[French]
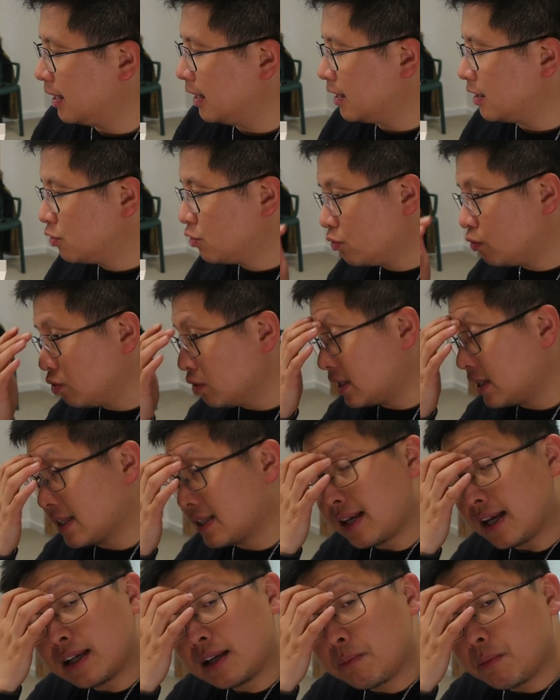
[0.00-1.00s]
Et du coup, c'est
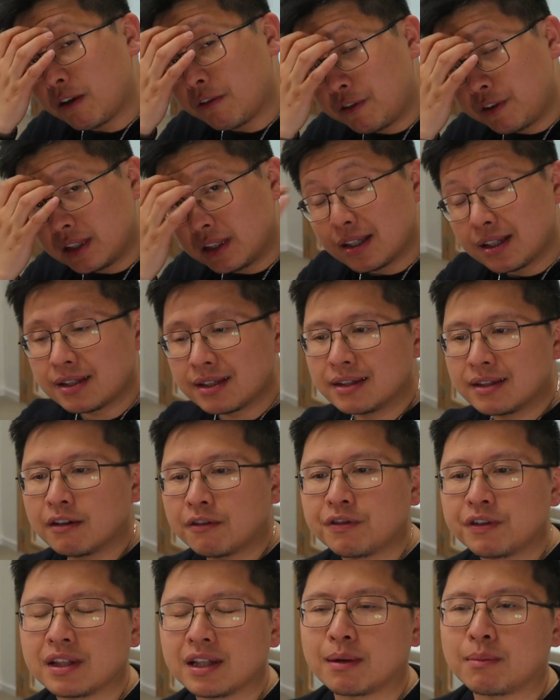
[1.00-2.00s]
ça qui m'a fait décider
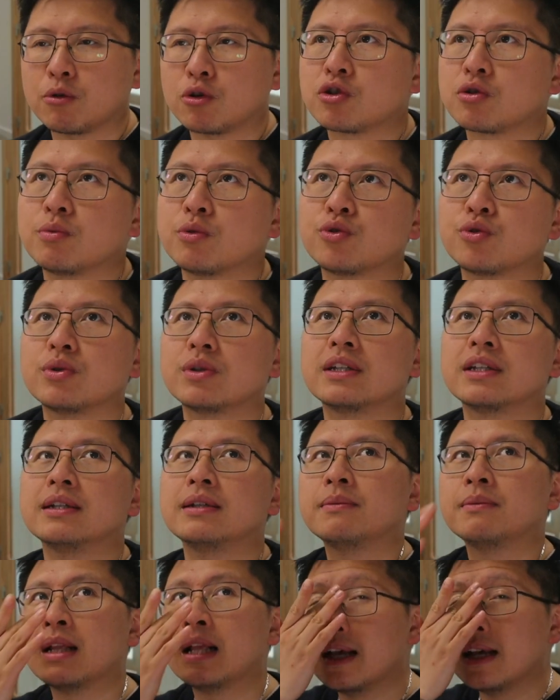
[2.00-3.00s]
finalement. Je me suis
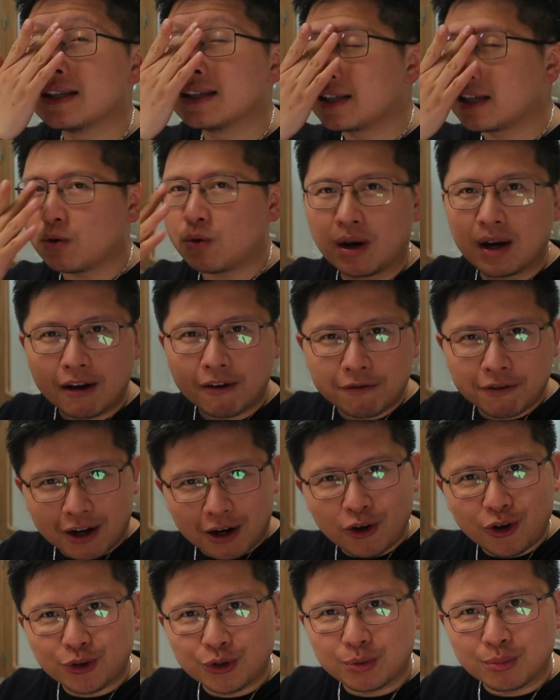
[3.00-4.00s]
dit, c'est quoi la
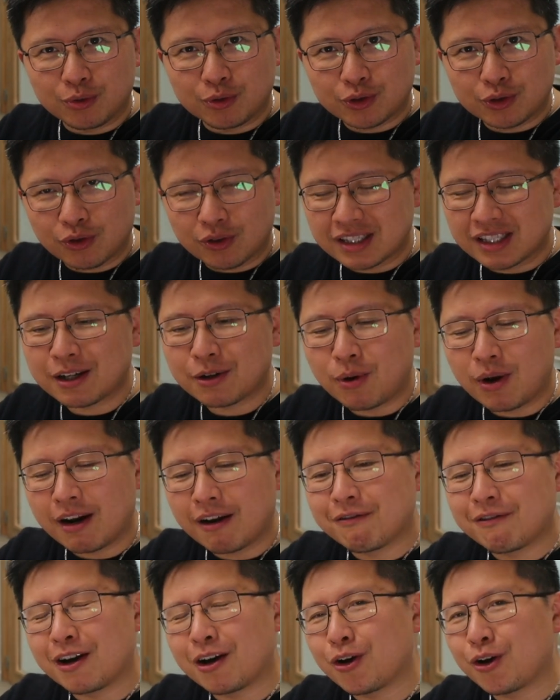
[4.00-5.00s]
valeur de mon temps C'est quoi
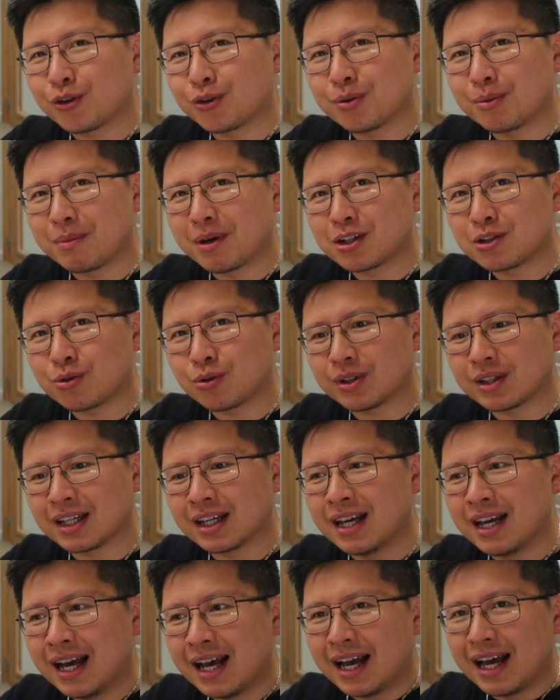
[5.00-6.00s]
la valeur de ma
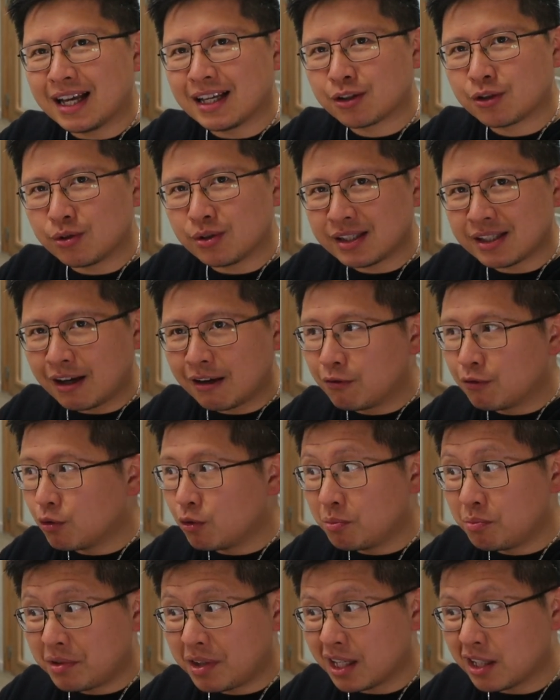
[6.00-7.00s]
journée Est-ce que ça
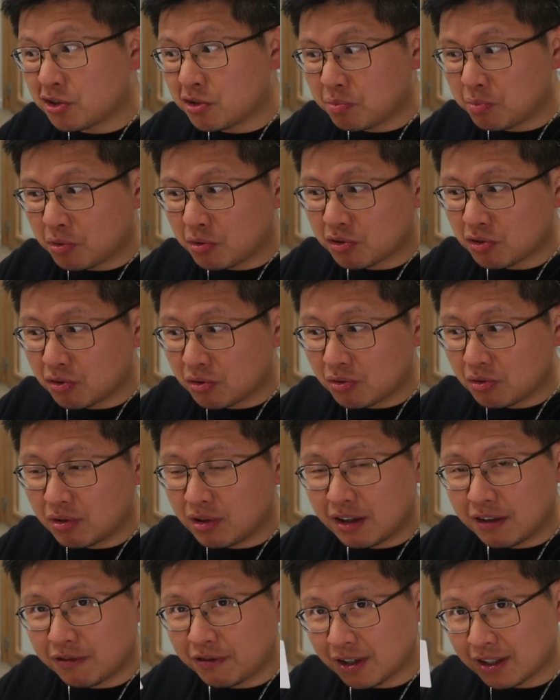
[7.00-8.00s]
vaut peut-être, je pense, euh,
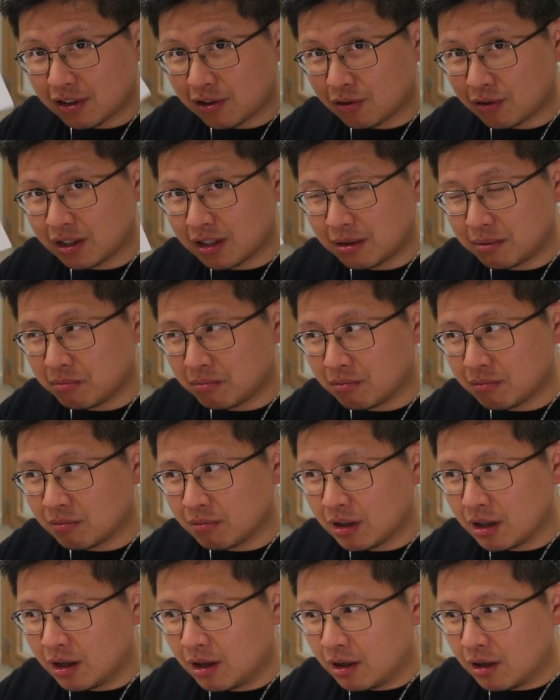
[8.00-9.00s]
les 20 centimes
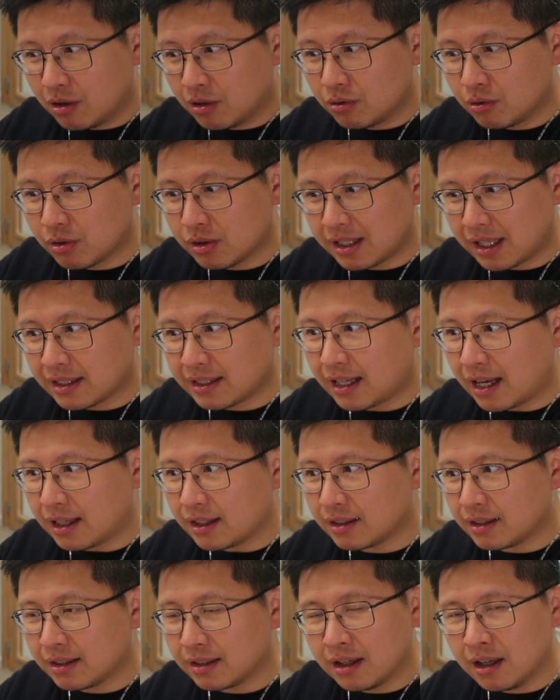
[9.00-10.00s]
de cette
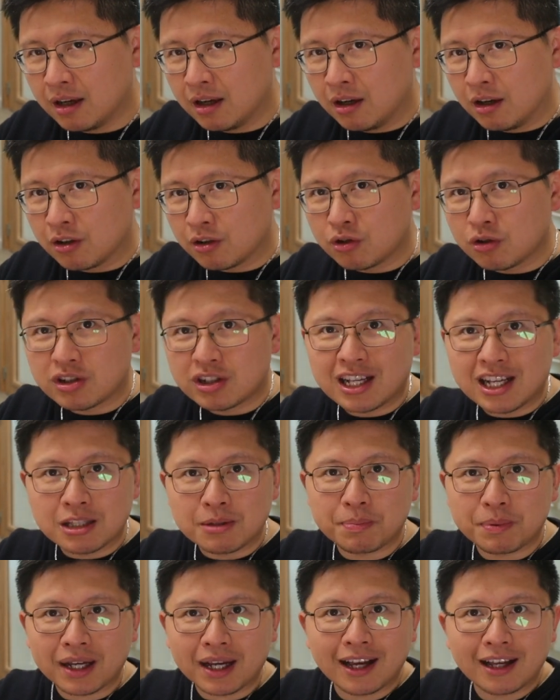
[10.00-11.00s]
carte que je
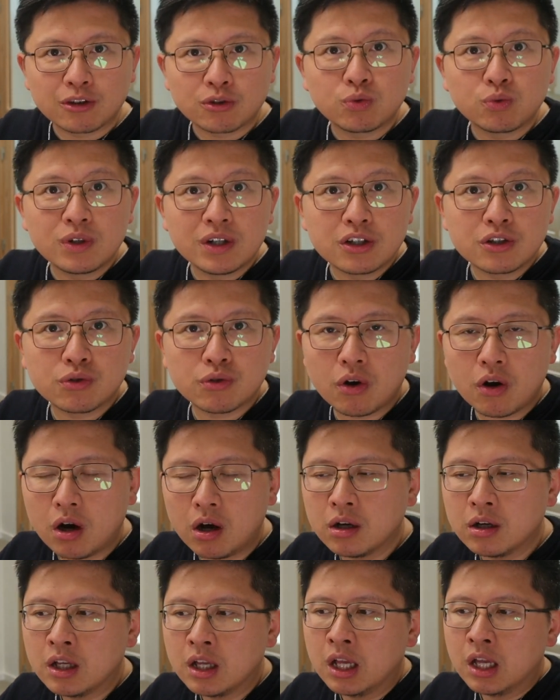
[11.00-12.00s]
gaspillerais tous les
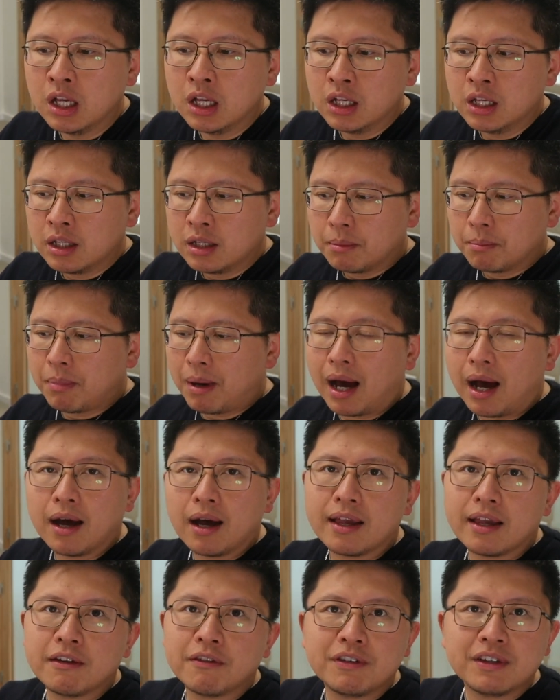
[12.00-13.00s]
jours Bah,
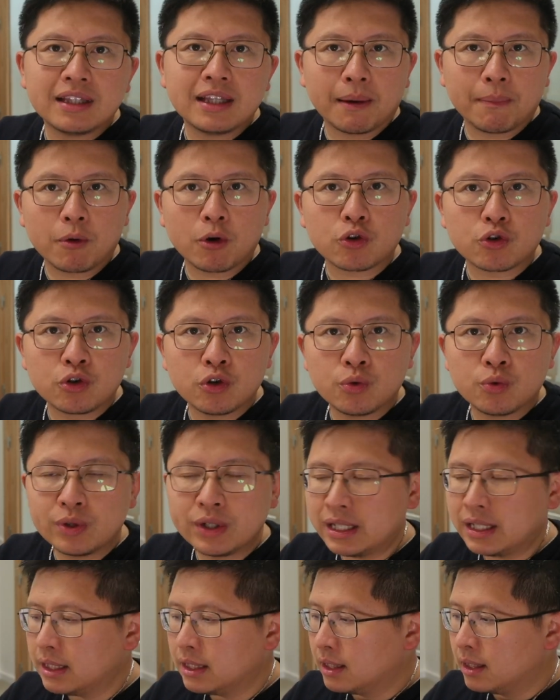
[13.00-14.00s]
évidemment que
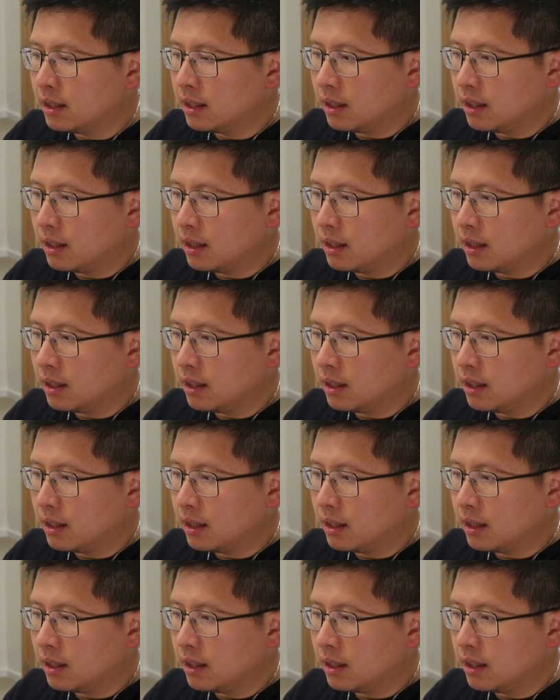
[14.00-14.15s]
oui.